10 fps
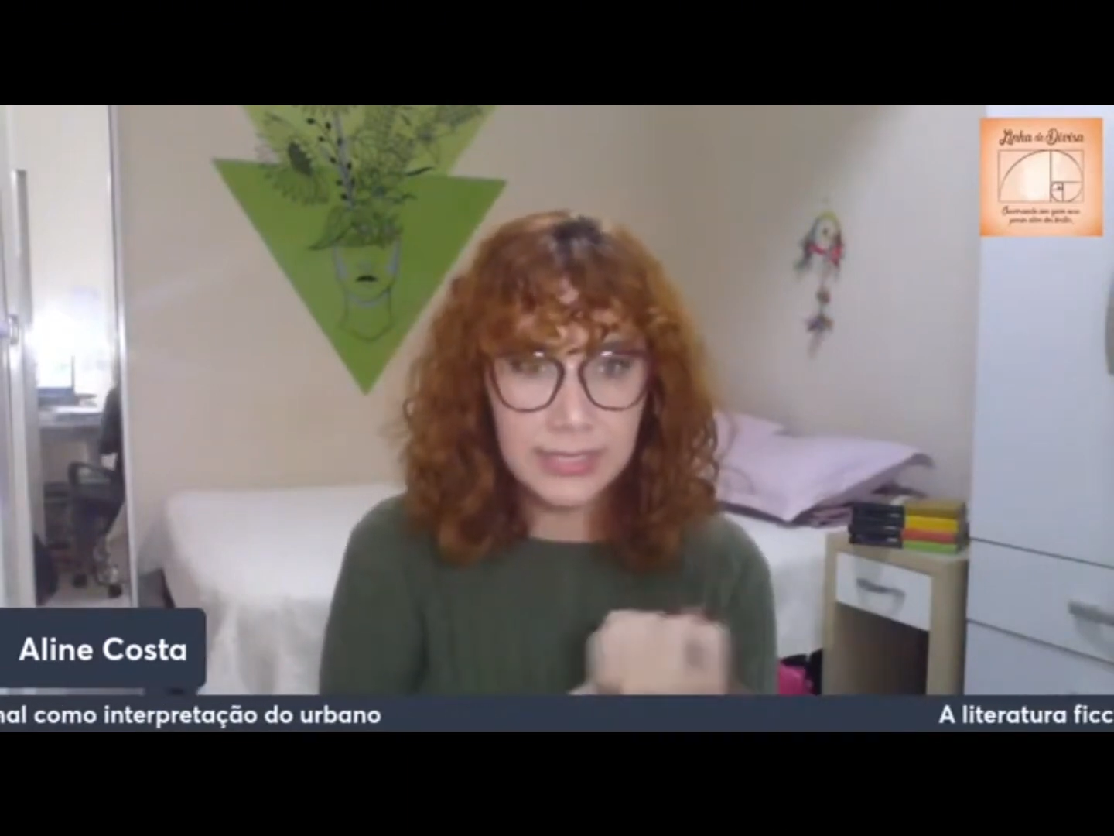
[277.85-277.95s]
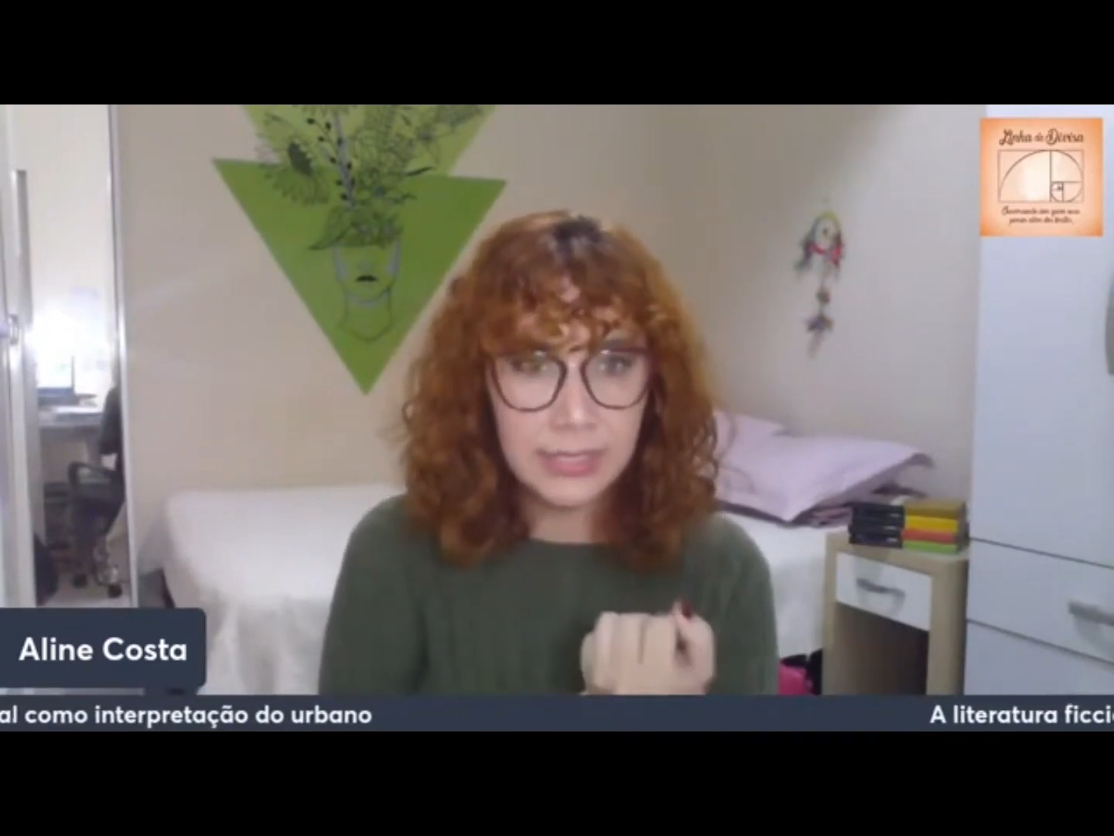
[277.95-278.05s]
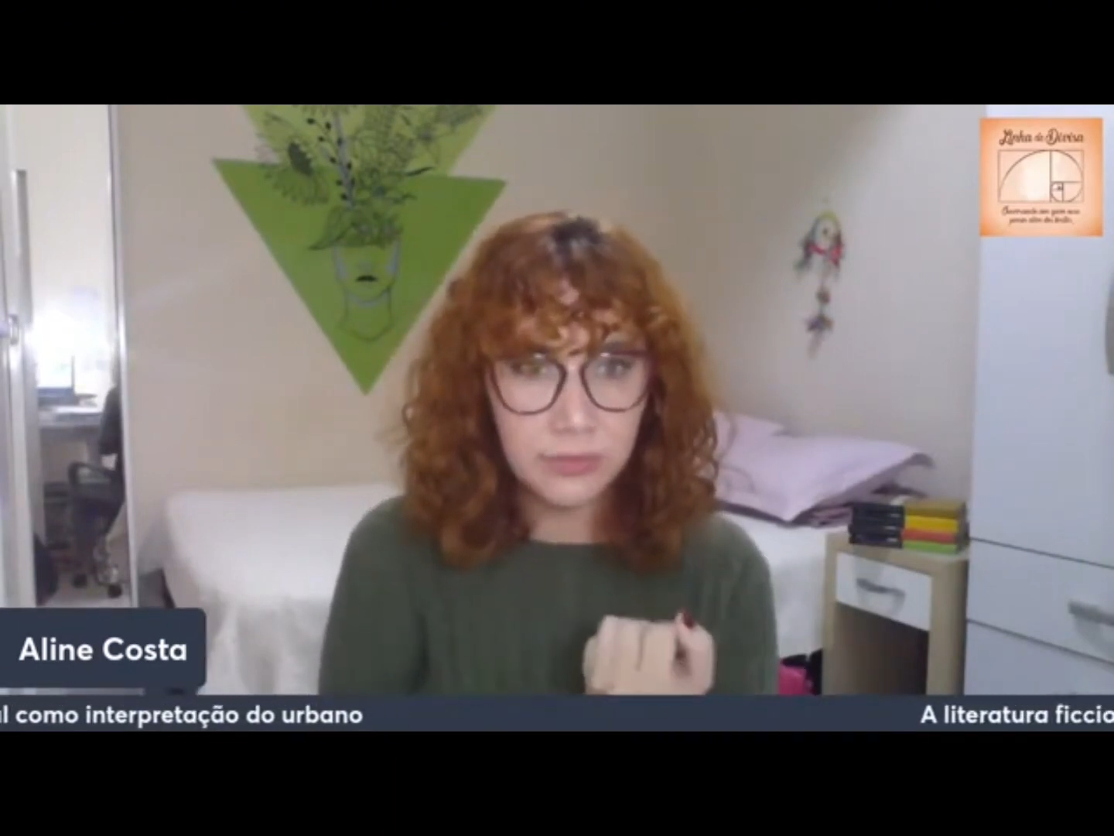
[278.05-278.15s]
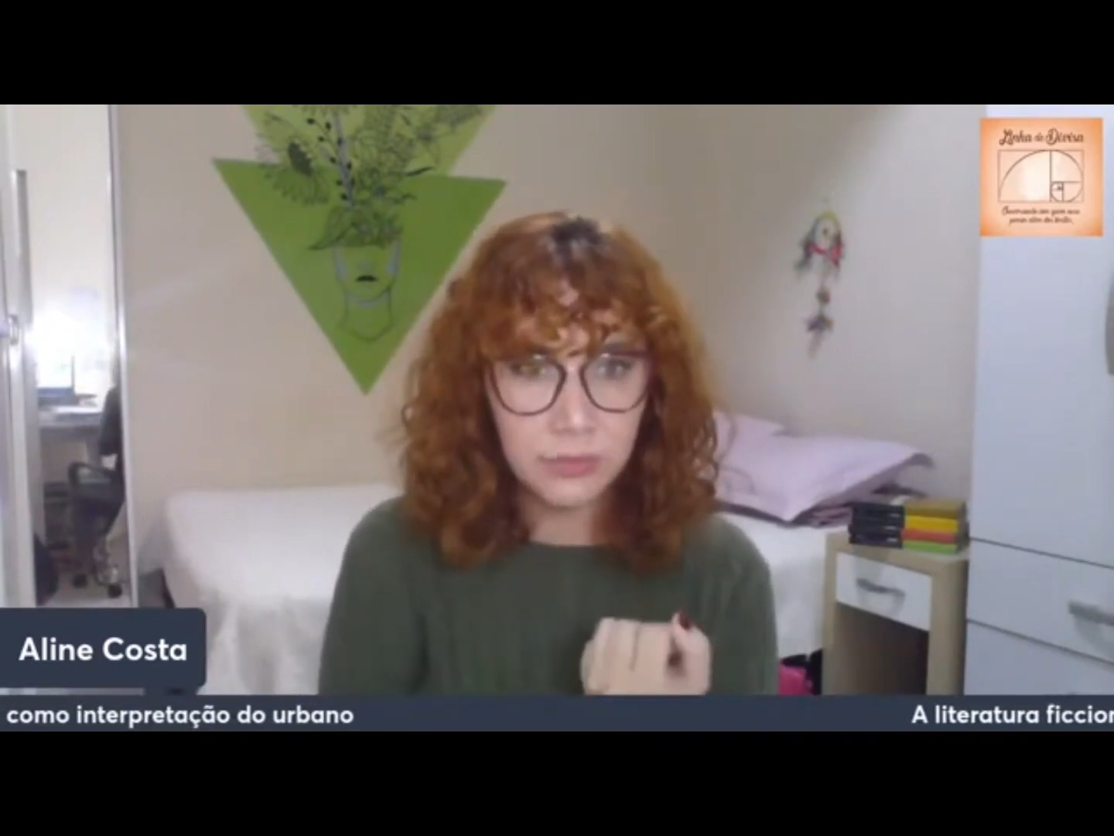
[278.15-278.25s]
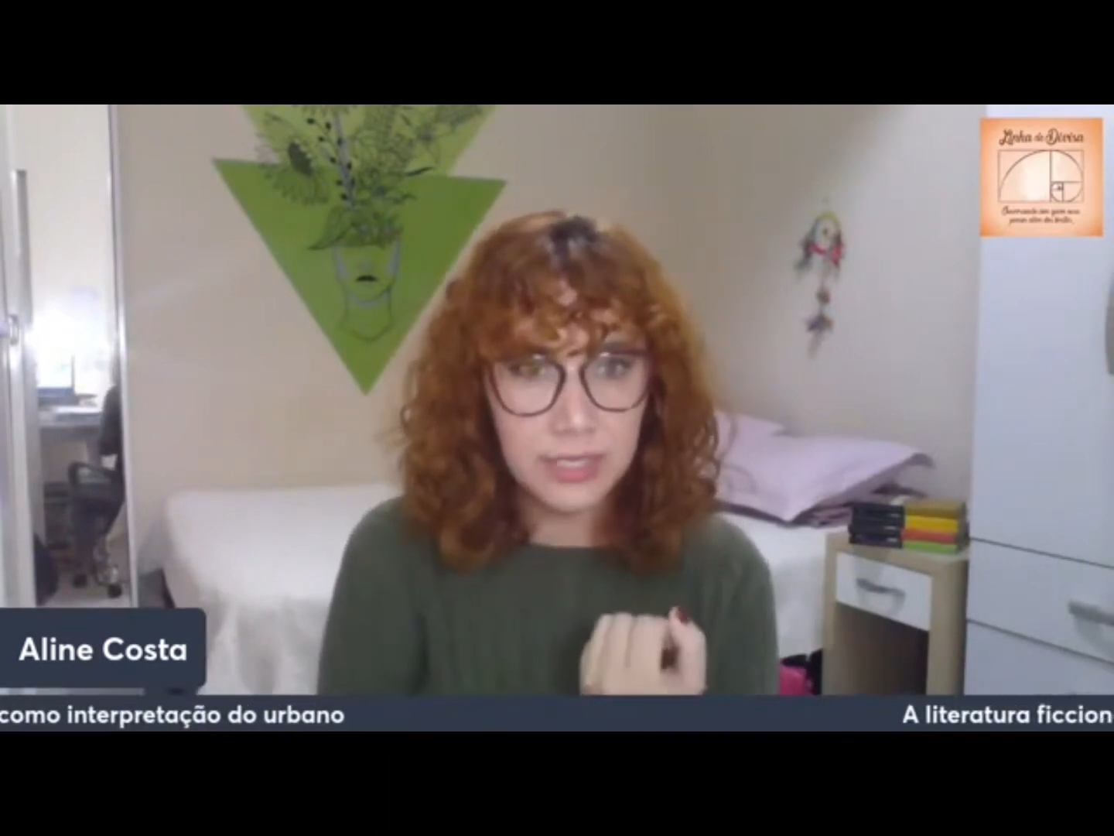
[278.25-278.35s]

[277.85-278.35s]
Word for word: livro das